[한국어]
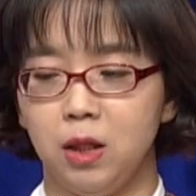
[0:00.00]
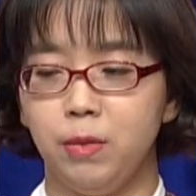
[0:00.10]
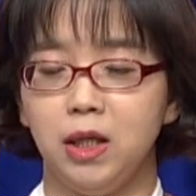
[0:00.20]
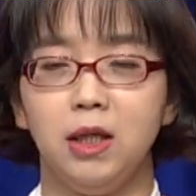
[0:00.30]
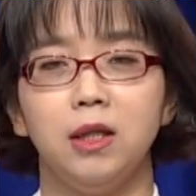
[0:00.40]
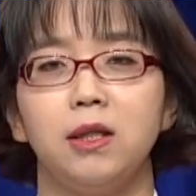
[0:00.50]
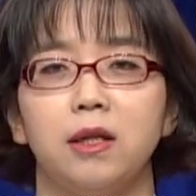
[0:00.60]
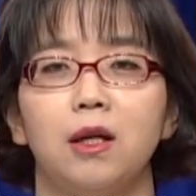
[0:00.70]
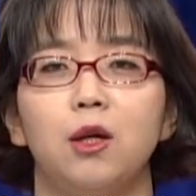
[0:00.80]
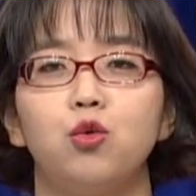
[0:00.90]
이미 이
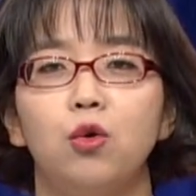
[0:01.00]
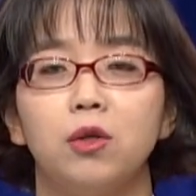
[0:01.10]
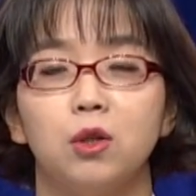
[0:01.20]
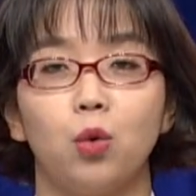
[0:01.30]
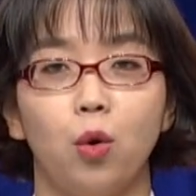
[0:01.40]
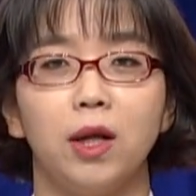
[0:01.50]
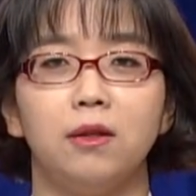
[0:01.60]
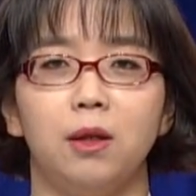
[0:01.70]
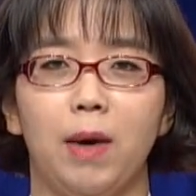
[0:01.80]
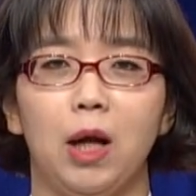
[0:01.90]
세상에 주어진
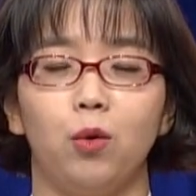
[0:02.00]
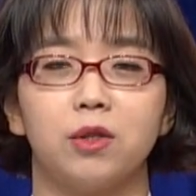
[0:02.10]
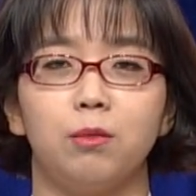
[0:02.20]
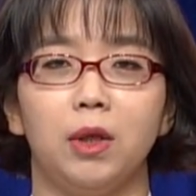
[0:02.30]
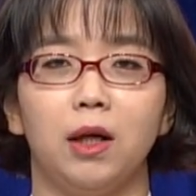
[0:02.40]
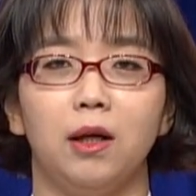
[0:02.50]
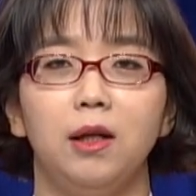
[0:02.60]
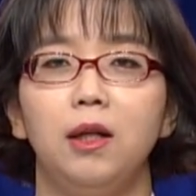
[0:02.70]
통계들이 말하고 있습니다.